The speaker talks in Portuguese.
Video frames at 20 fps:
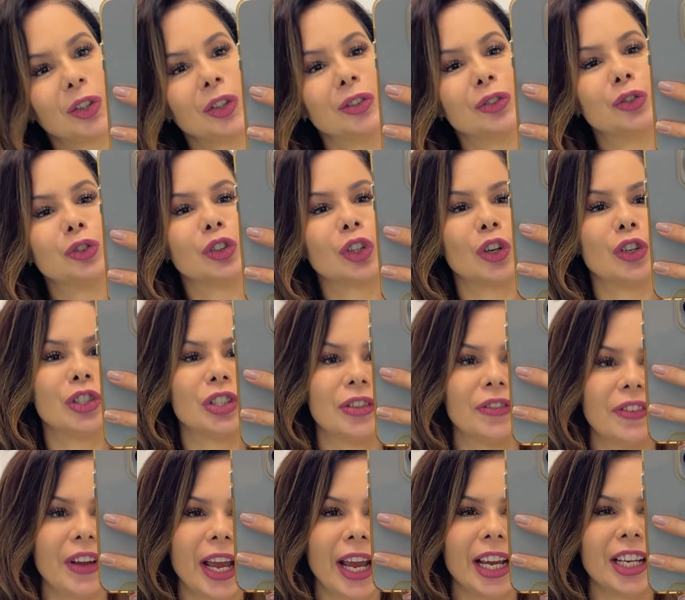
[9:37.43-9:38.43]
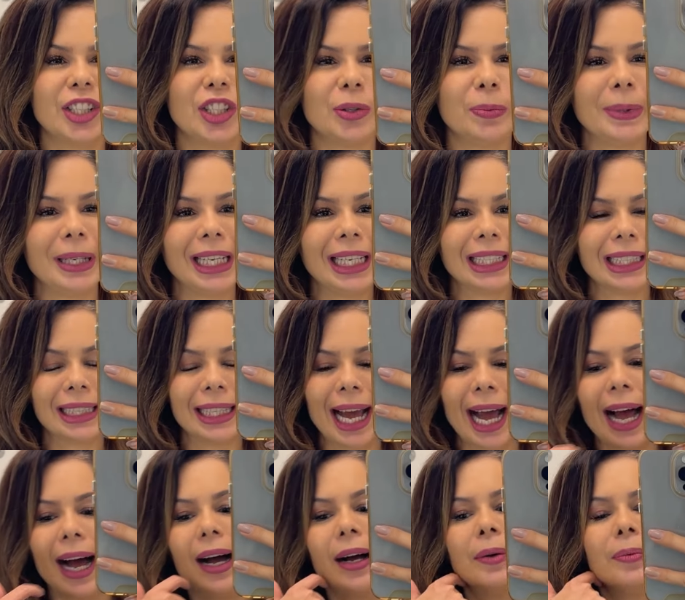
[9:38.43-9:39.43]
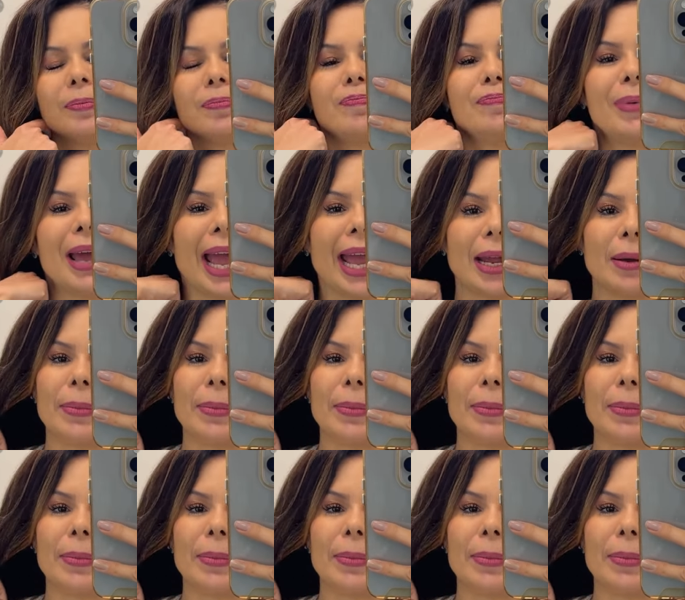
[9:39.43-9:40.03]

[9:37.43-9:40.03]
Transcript: um tom de verde militar bem